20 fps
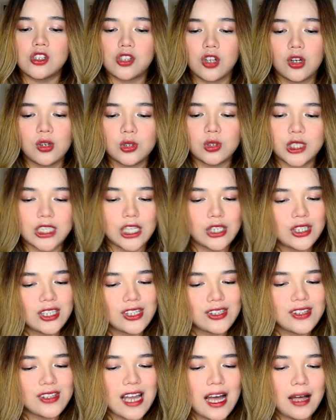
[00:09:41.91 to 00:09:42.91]
So,
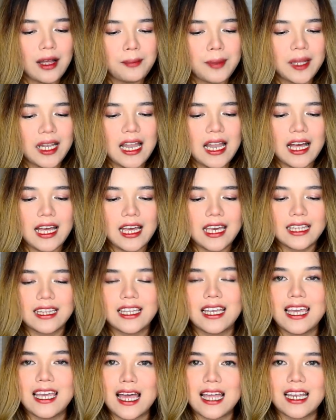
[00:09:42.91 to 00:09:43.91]
shoutout nga pala kay
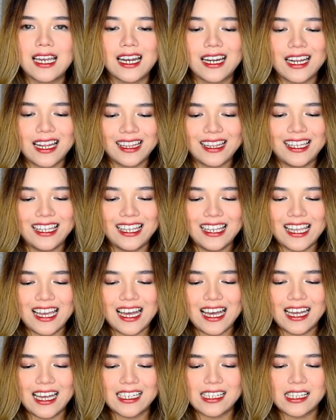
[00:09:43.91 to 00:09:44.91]
Diana
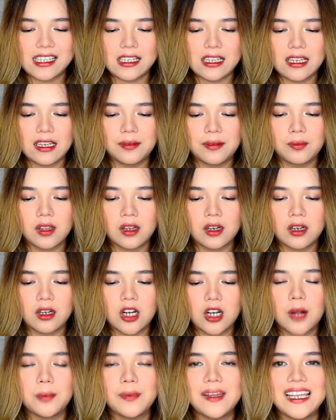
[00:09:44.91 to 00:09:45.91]
Radillas,
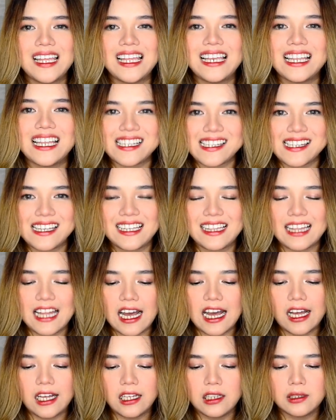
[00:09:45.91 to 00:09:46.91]
Robilin
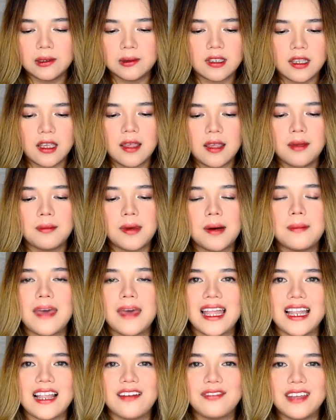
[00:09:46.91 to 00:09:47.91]
Lasida,
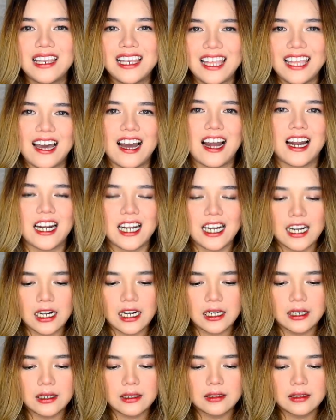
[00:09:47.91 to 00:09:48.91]
Pamela Villar,
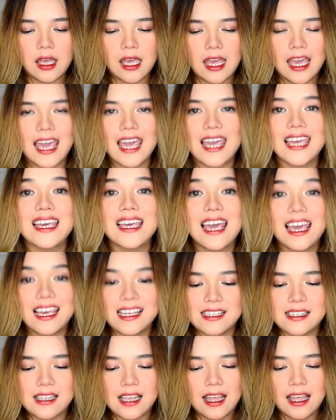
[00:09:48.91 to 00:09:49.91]
Hey
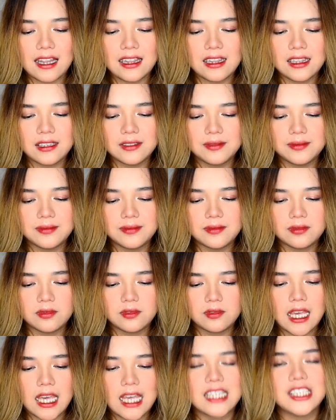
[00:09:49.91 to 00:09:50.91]
Hazel,
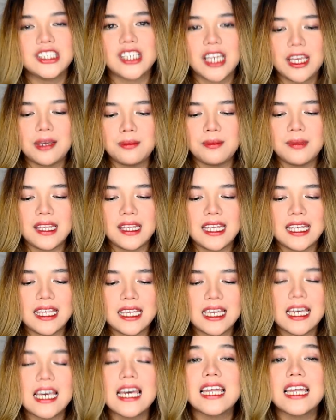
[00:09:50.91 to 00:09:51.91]
and
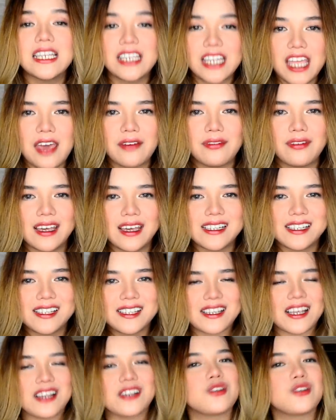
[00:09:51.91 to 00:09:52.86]
Jamie Nieves.